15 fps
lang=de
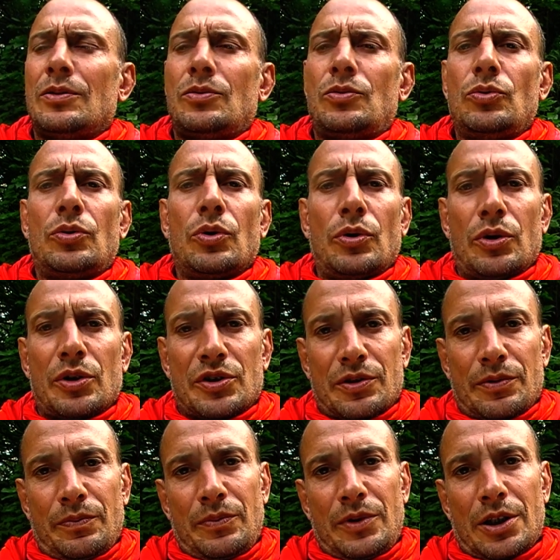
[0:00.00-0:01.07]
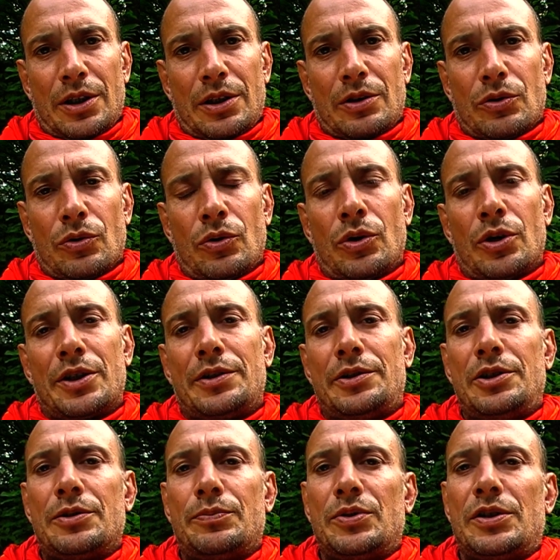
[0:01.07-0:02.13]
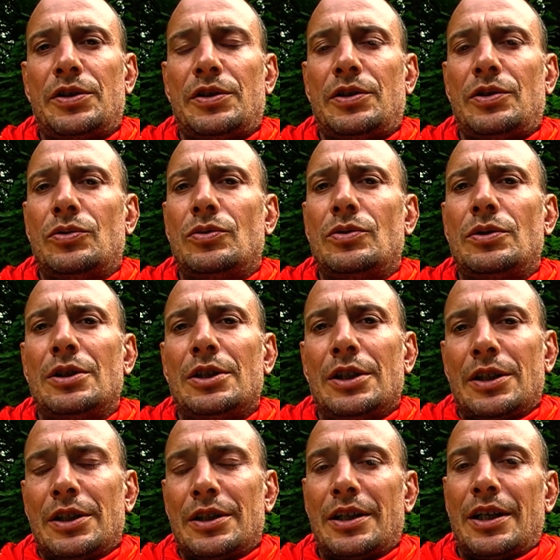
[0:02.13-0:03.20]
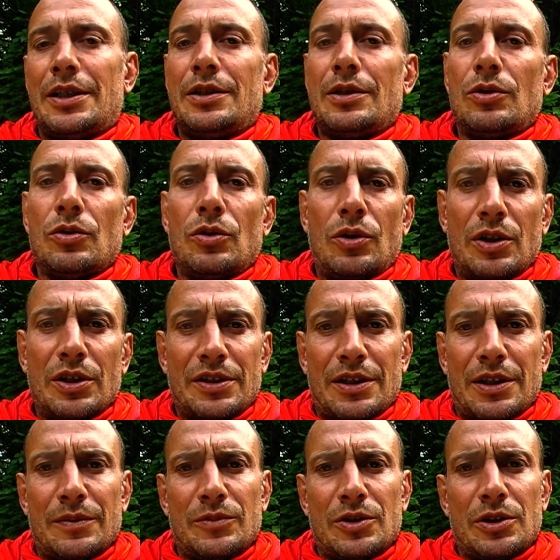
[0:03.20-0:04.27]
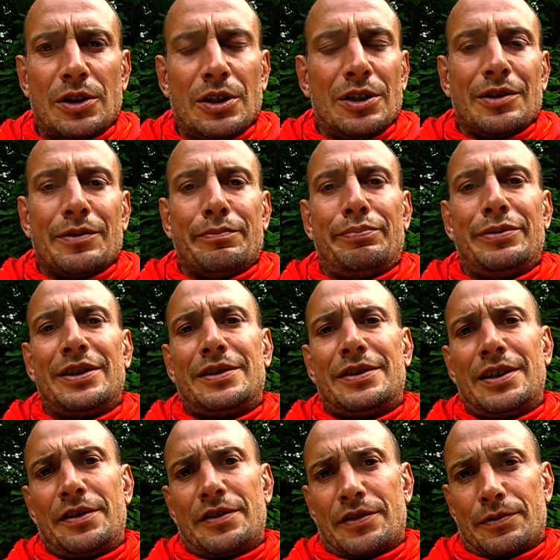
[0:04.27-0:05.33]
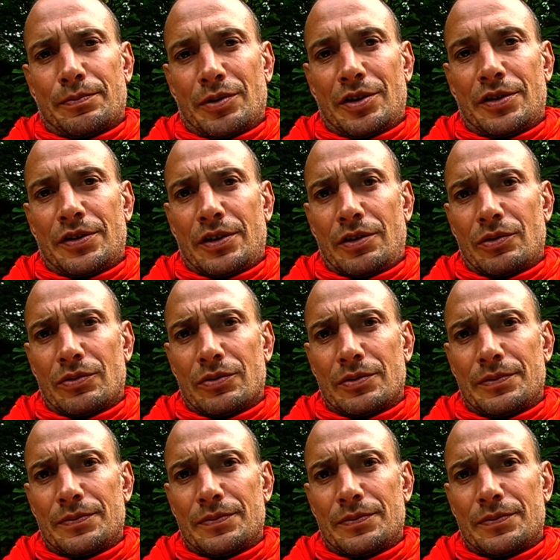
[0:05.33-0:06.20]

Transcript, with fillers: Du gehörst mir, ich gehöre dir Beziehung in eine gehorsame Besitzbeziehung.